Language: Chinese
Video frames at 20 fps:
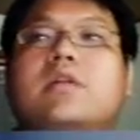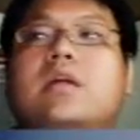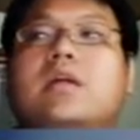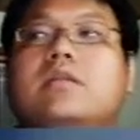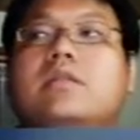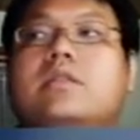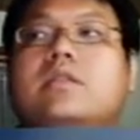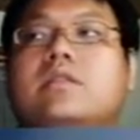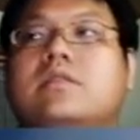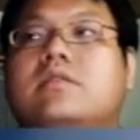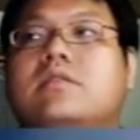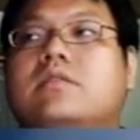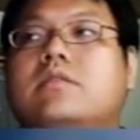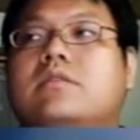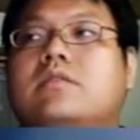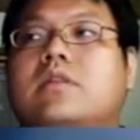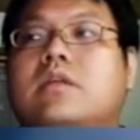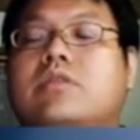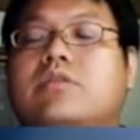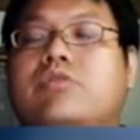那其实
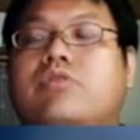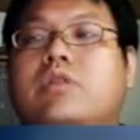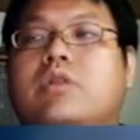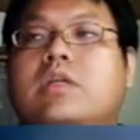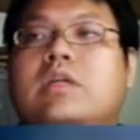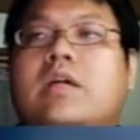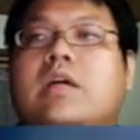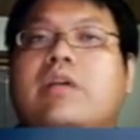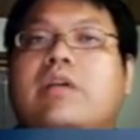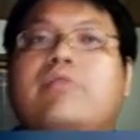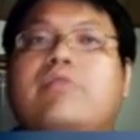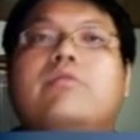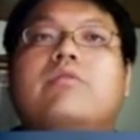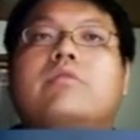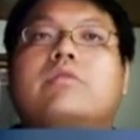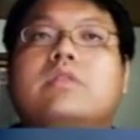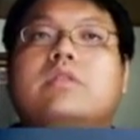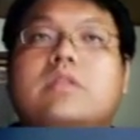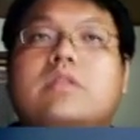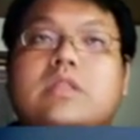这个权利应该永远
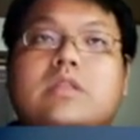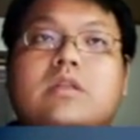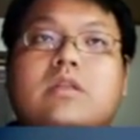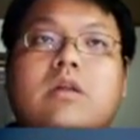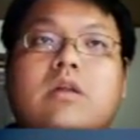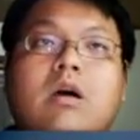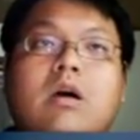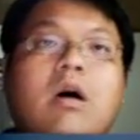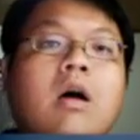都是你的，